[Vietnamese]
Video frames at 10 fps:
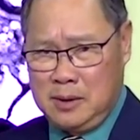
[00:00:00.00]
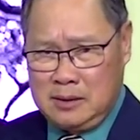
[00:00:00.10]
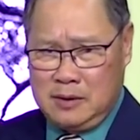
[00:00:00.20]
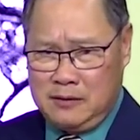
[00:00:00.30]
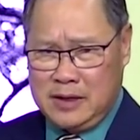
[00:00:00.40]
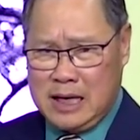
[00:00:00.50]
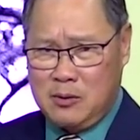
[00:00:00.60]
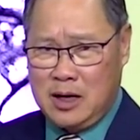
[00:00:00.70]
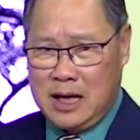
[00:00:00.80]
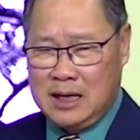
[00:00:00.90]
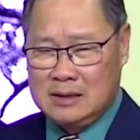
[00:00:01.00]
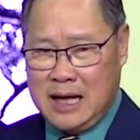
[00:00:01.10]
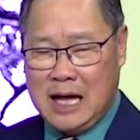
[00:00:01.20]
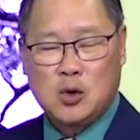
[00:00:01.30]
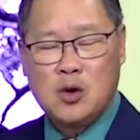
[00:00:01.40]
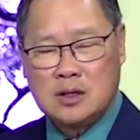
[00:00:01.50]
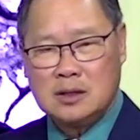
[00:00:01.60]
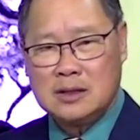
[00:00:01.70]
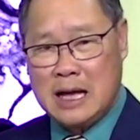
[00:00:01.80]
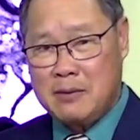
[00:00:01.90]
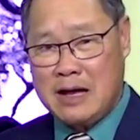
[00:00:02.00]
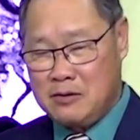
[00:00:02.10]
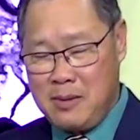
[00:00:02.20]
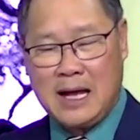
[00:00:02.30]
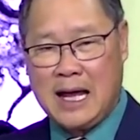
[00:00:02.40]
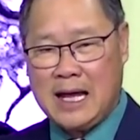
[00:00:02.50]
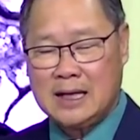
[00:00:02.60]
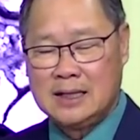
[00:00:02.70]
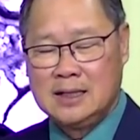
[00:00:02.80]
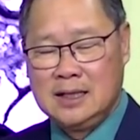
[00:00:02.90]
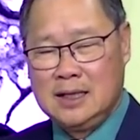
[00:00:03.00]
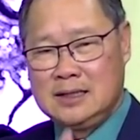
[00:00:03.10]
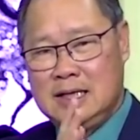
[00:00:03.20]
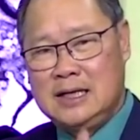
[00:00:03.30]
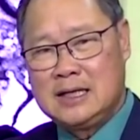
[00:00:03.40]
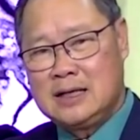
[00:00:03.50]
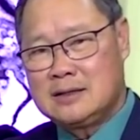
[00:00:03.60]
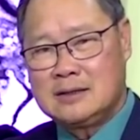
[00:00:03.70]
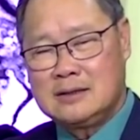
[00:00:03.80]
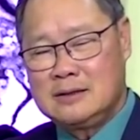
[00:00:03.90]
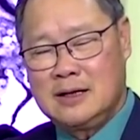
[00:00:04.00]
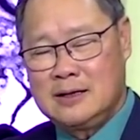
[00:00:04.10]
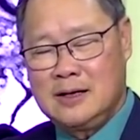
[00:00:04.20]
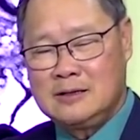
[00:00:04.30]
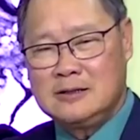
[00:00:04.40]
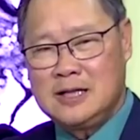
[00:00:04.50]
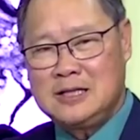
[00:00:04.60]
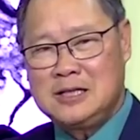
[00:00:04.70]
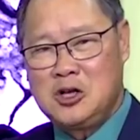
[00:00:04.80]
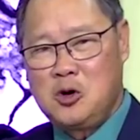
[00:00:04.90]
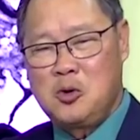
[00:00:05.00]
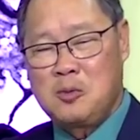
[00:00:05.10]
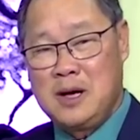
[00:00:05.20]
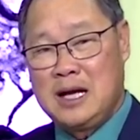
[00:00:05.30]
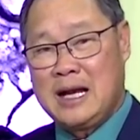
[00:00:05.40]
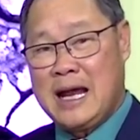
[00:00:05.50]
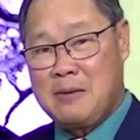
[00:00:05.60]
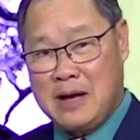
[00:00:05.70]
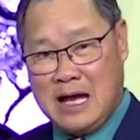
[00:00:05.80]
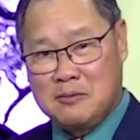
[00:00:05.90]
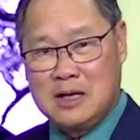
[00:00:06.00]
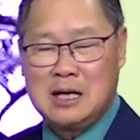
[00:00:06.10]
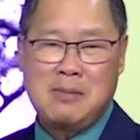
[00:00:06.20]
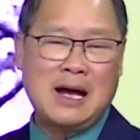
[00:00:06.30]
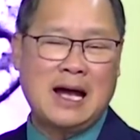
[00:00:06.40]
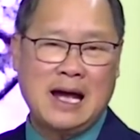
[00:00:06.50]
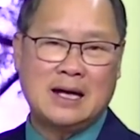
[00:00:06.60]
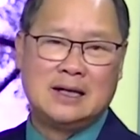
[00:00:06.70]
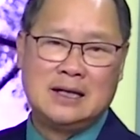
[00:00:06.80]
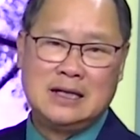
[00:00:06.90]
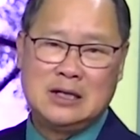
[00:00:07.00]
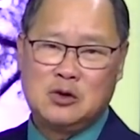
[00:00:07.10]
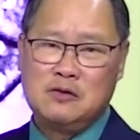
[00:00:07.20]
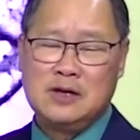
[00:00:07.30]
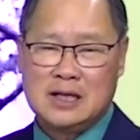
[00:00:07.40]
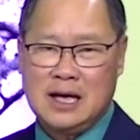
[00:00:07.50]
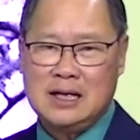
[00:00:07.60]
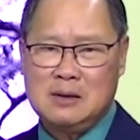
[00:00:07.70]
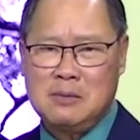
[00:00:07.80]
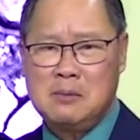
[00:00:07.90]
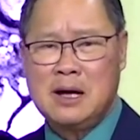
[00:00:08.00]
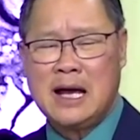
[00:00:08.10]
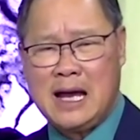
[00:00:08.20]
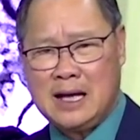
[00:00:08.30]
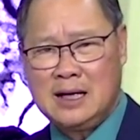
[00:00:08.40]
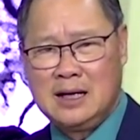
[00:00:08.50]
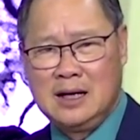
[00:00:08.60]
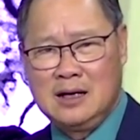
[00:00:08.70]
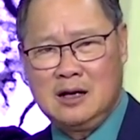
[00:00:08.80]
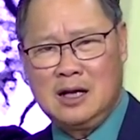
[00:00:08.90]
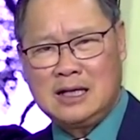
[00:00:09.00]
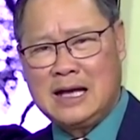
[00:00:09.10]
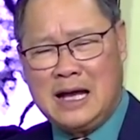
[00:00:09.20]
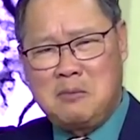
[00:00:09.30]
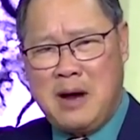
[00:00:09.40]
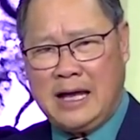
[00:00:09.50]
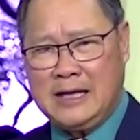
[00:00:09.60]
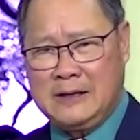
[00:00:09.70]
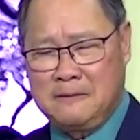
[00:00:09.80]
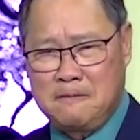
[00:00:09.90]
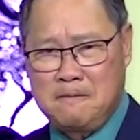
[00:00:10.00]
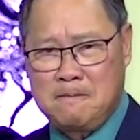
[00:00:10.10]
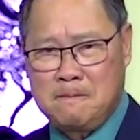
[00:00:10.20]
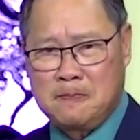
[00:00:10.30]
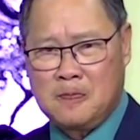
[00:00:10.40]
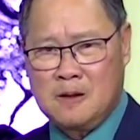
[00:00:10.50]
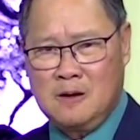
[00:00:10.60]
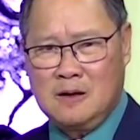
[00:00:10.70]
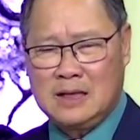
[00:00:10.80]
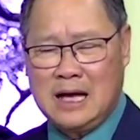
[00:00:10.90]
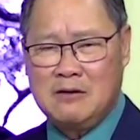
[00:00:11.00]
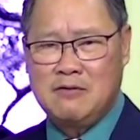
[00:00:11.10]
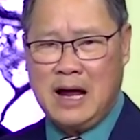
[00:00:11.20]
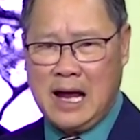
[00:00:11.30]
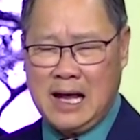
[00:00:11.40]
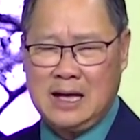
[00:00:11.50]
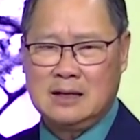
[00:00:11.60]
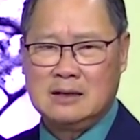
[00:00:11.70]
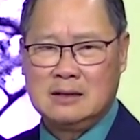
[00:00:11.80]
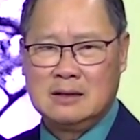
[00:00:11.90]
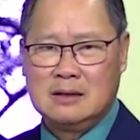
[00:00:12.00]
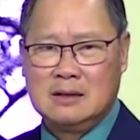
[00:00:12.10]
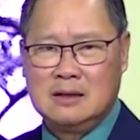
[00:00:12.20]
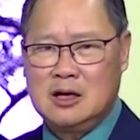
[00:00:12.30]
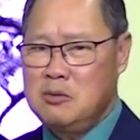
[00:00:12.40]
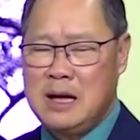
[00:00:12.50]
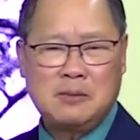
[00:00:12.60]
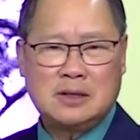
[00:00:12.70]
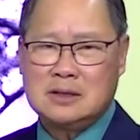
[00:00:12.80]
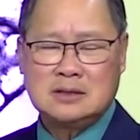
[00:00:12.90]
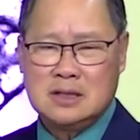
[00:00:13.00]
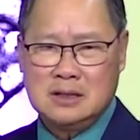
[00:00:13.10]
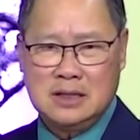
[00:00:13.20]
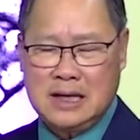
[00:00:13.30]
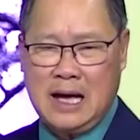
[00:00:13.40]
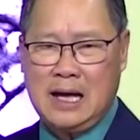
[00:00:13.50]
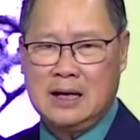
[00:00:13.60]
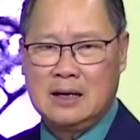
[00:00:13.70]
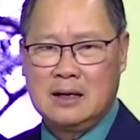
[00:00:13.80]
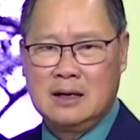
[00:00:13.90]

bởi vì việt nam gọi là hàn quốc nam hàn và bắc hàn nhìn đất nước thấy chia đôi một bên là nam Hàn bên là bắc Hàn thì quý vị thấy đó bên bắc Hàn nó là cái thằng ăn mày nó có thằng ăn vạ nó không làm được cái tích sự gì cả